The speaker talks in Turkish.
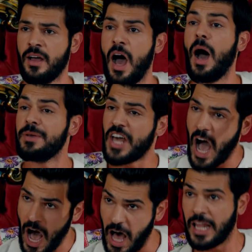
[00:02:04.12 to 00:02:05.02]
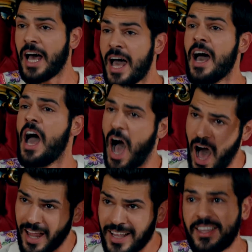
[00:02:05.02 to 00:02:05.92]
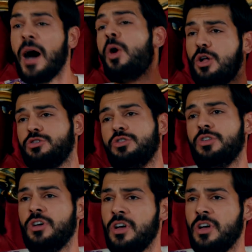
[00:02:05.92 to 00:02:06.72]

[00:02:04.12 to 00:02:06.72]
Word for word: Ha bir de ağla, ağla tam olsun.